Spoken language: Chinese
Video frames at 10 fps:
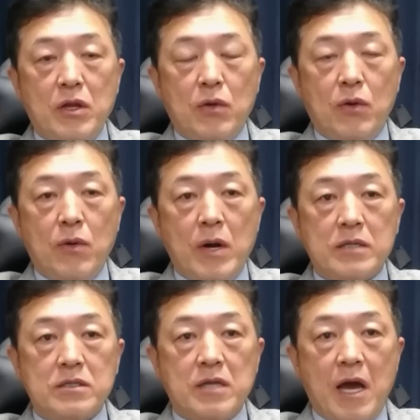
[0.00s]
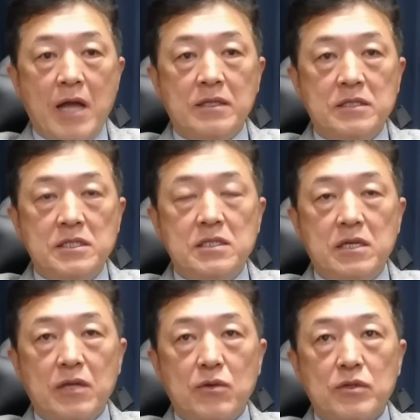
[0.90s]
头啊，这是按季
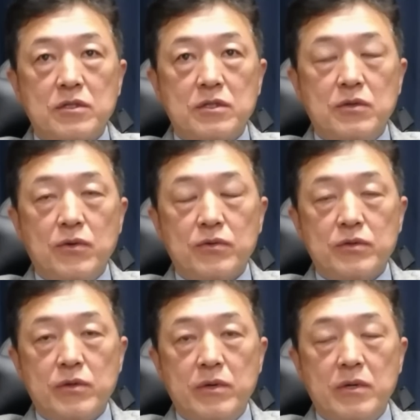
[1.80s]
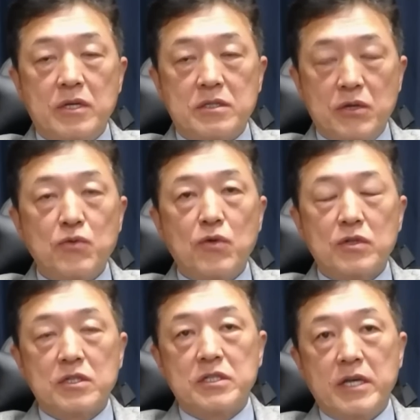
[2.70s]
节都是使用就呃使用过
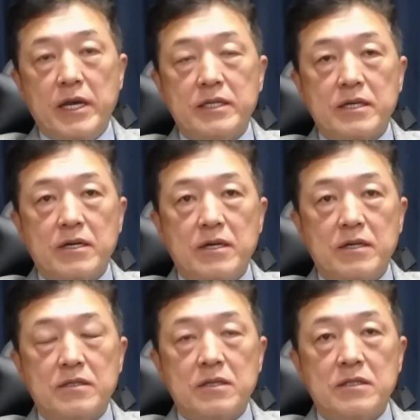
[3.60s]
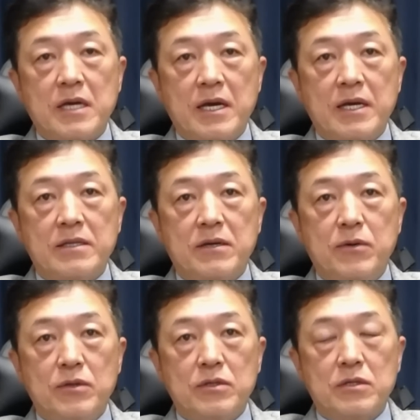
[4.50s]
这些这个政策的，
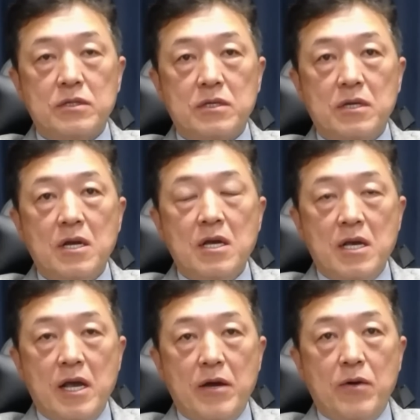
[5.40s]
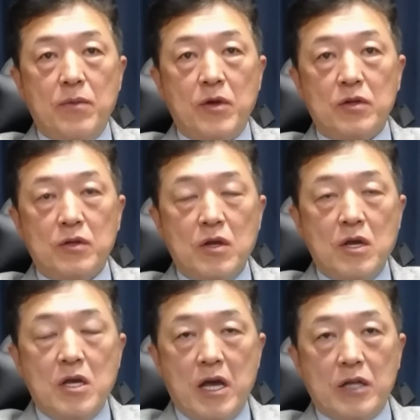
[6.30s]
或者是呃我们。
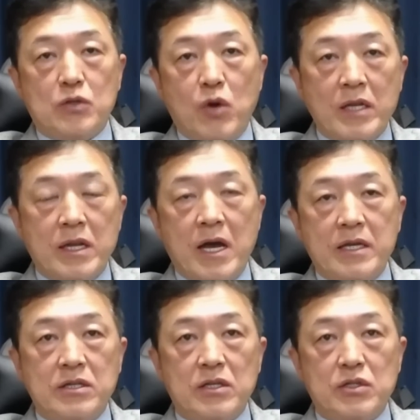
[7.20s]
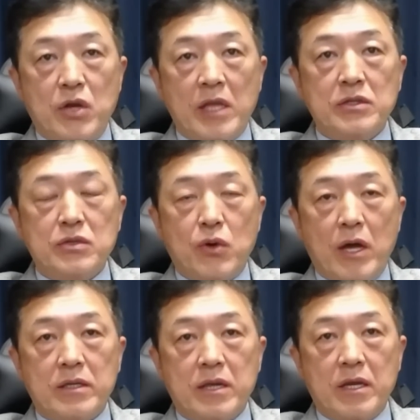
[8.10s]
呃，传达一些宣
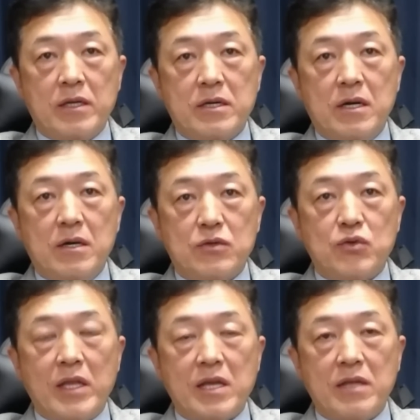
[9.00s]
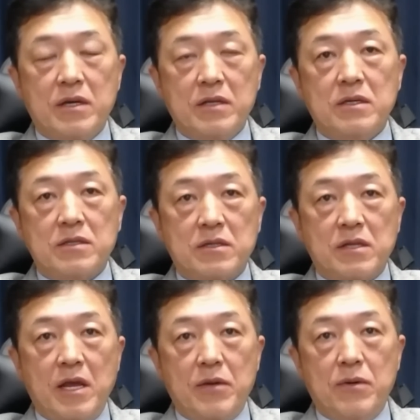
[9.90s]
传的一个传单等等的
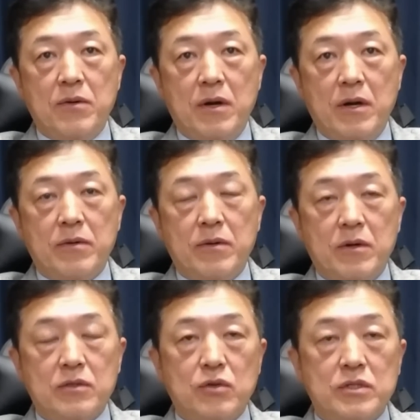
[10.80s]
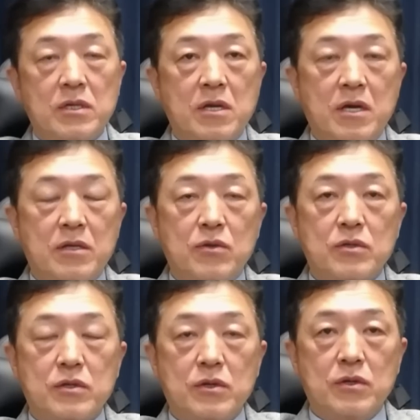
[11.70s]
内容啊。最近呢，都
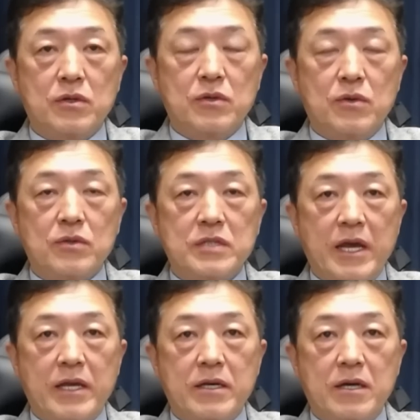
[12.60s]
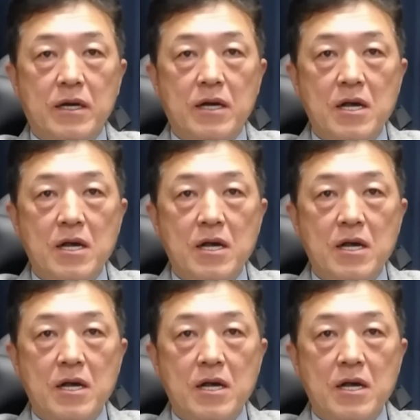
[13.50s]
是用在一个